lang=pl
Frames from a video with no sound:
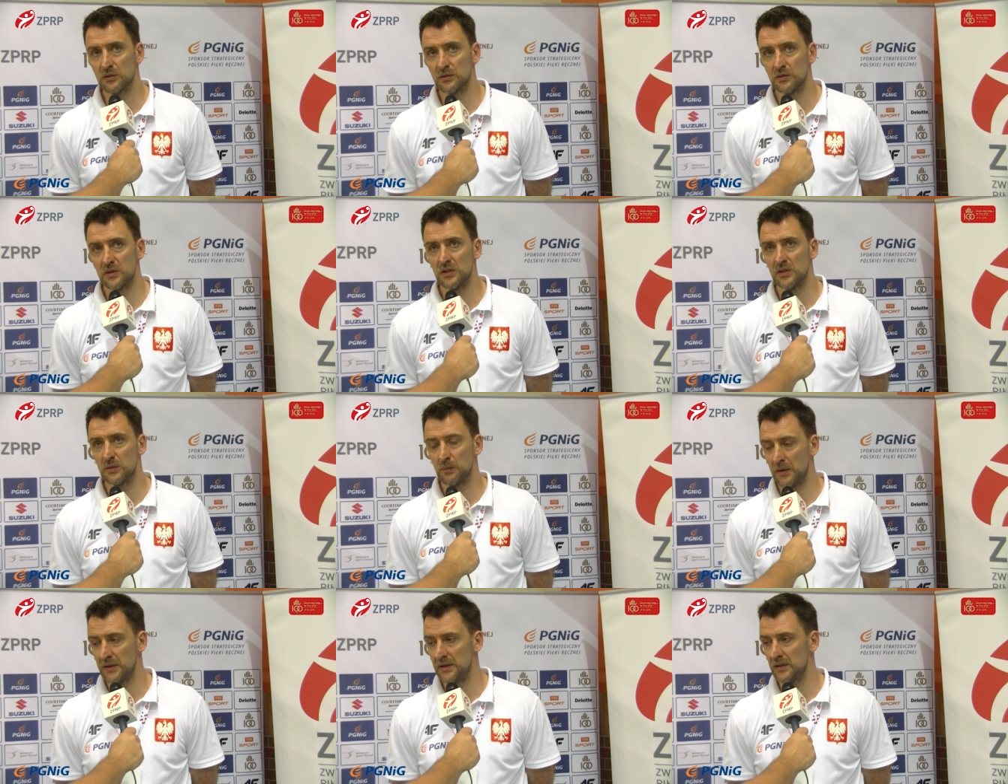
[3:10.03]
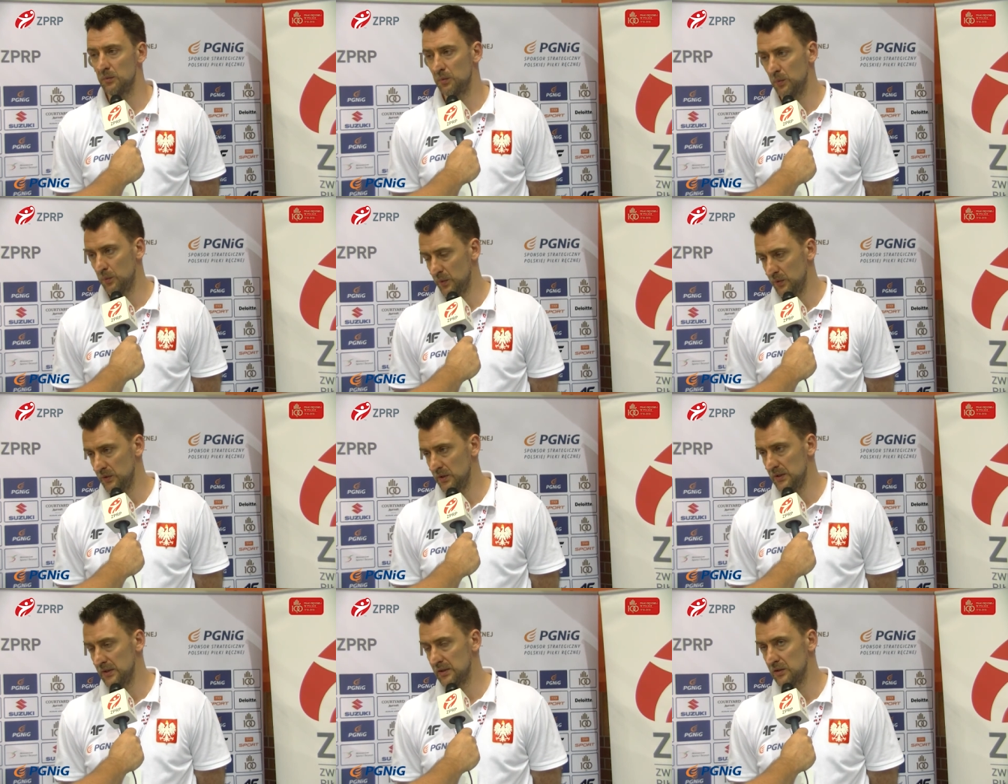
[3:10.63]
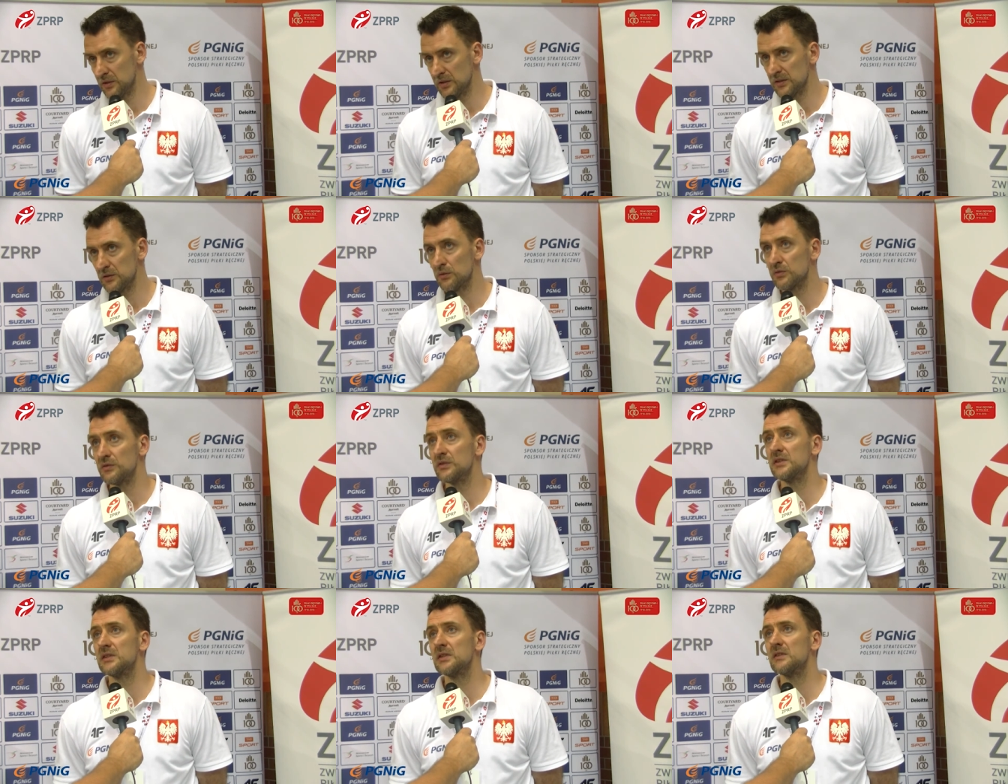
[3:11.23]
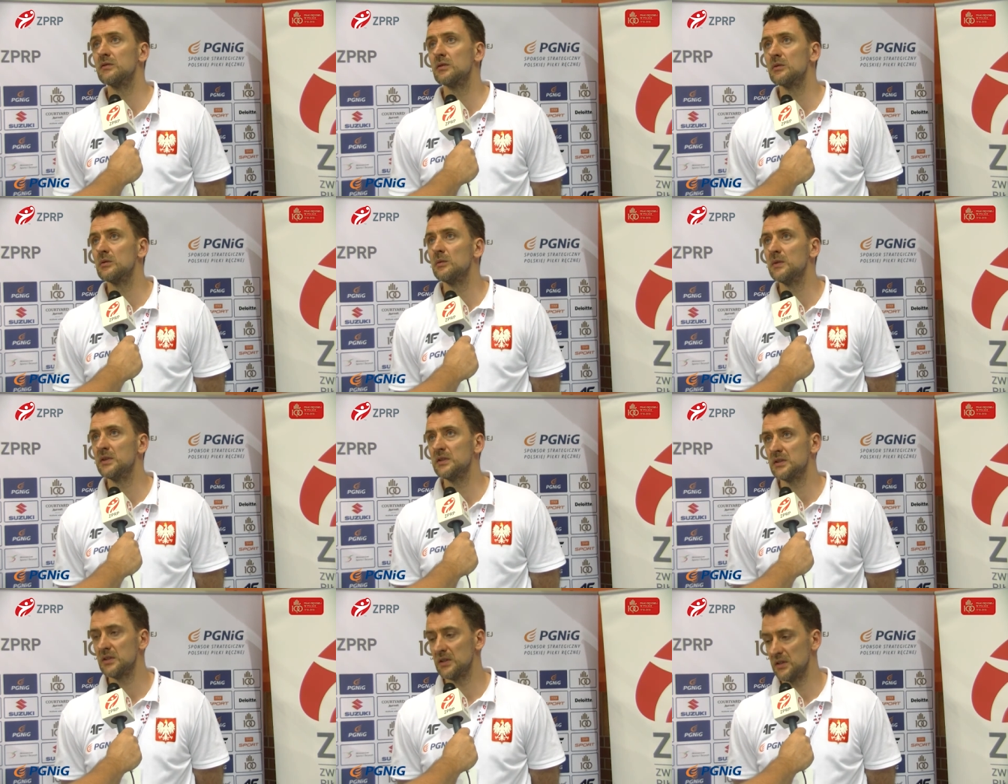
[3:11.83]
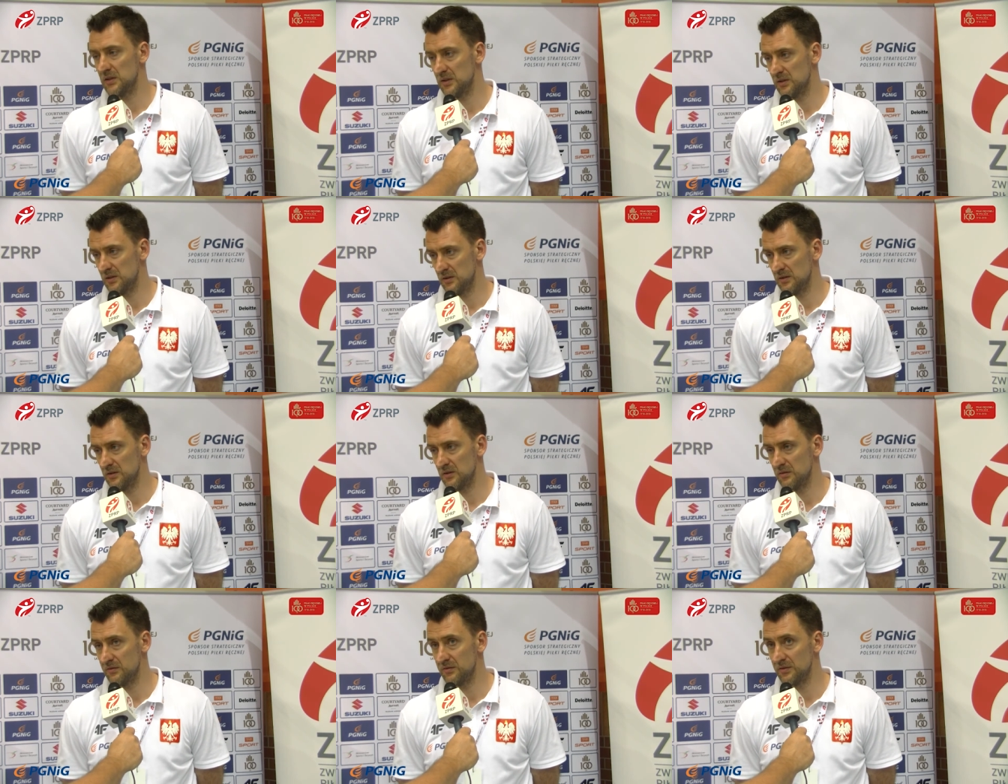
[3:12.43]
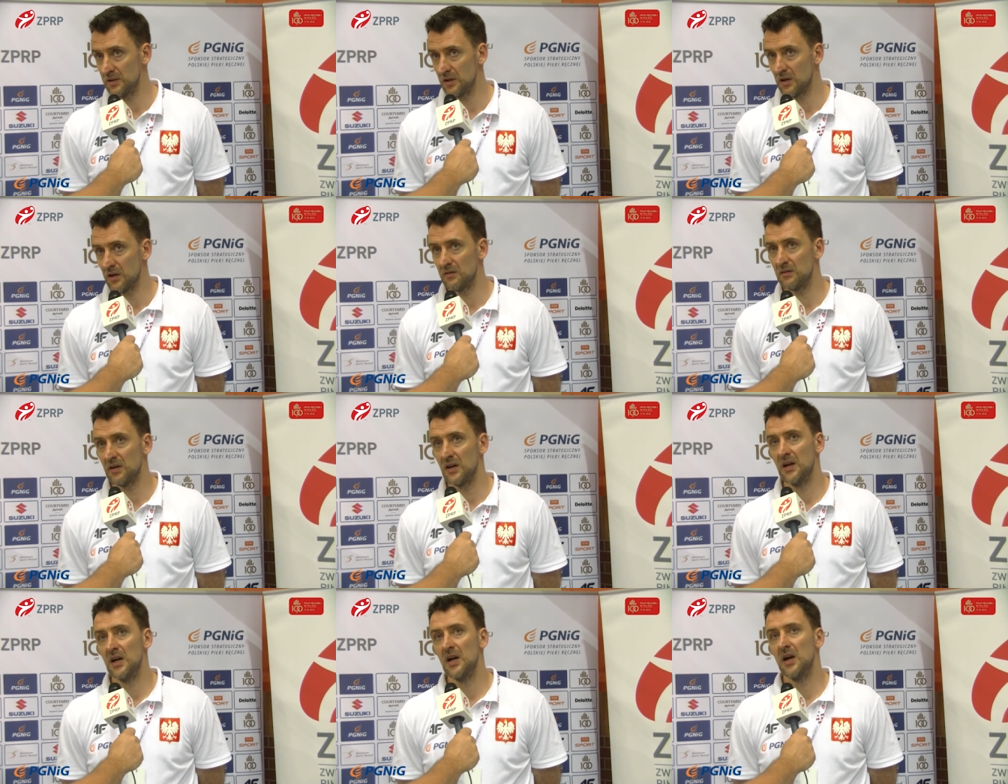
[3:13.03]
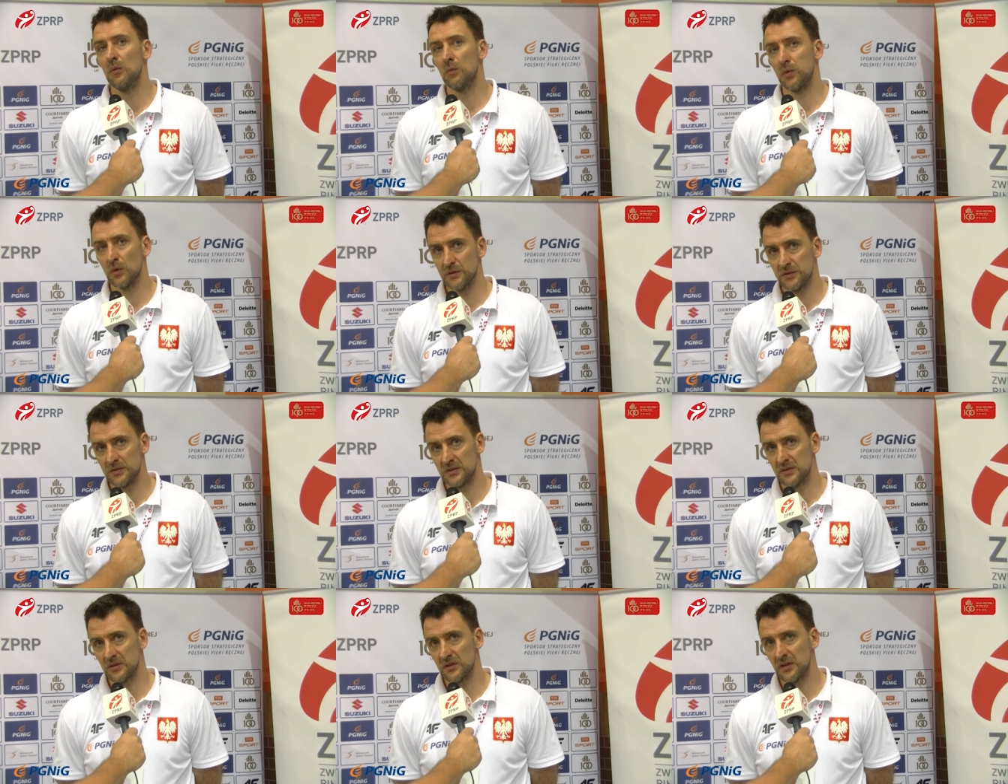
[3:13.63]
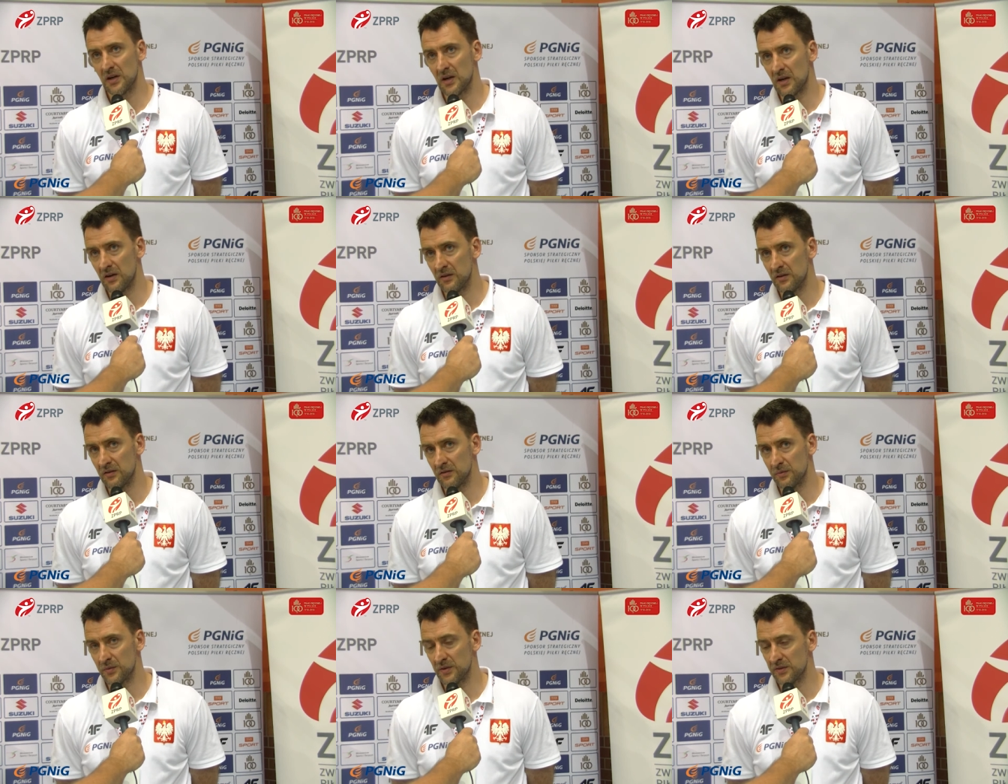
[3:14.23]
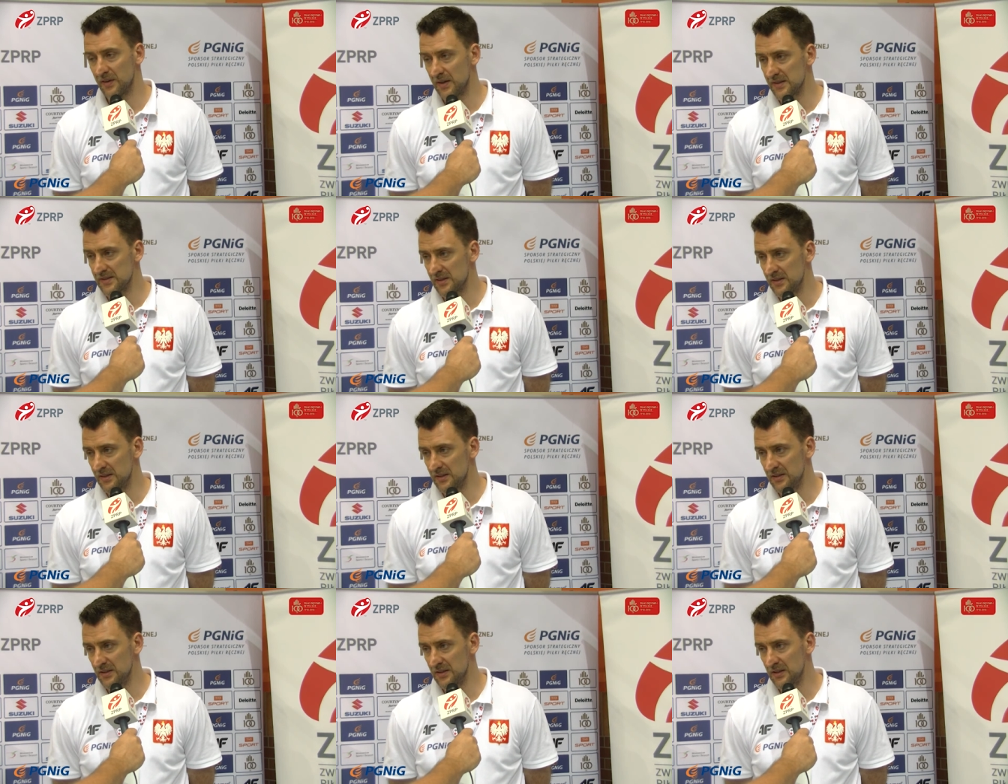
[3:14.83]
których Hiszpanie nie popełnili i to jest różnica w tym momencie e, wynikowa. Plus gra w przewadze,